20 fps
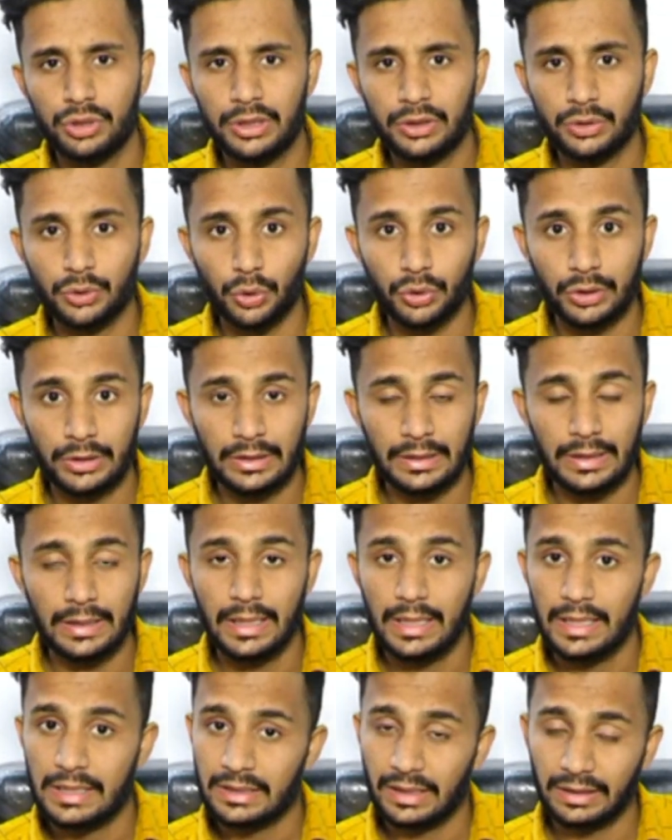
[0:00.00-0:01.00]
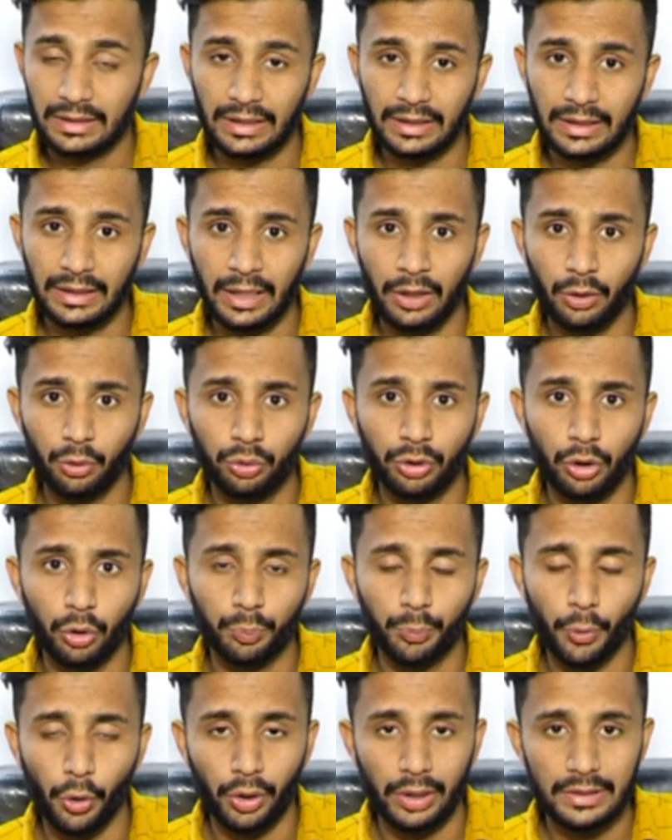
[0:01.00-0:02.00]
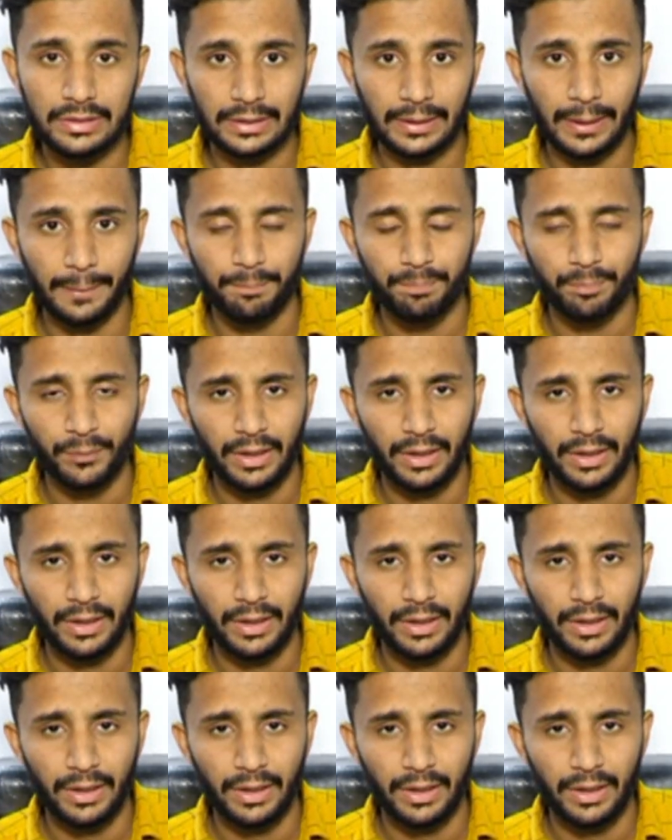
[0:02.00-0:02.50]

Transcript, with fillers: चीज़ों से सतर्क रहें और उनका उपयोग कर सकें